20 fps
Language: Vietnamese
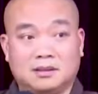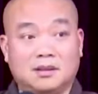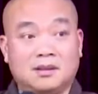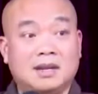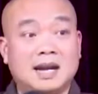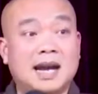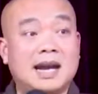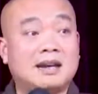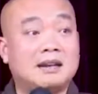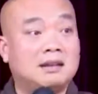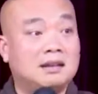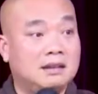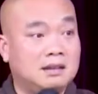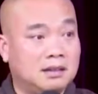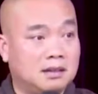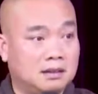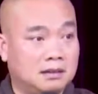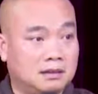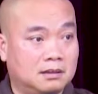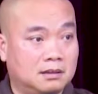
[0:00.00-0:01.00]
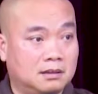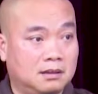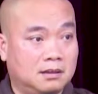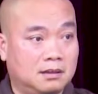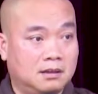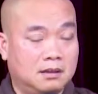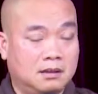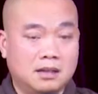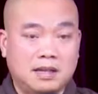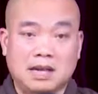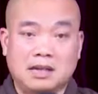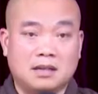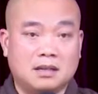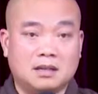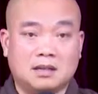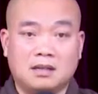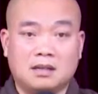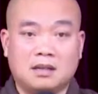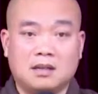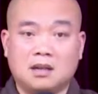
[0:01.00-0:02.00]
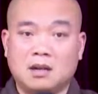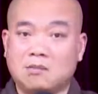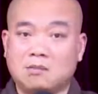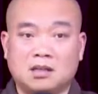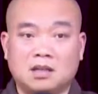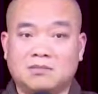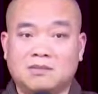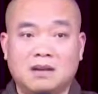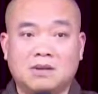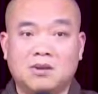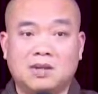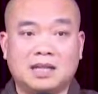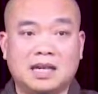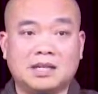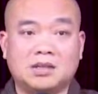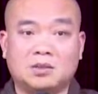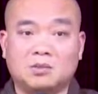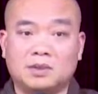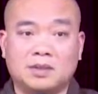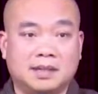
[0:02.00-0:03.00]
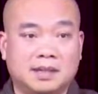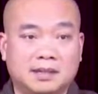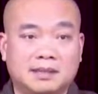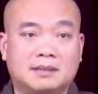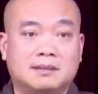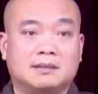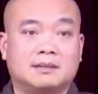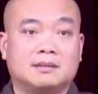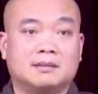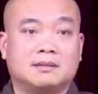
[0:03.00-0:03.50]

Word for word: Nó khác địa. Nó khác địa cho nên nó không thể phát huy tác dụng gì hết.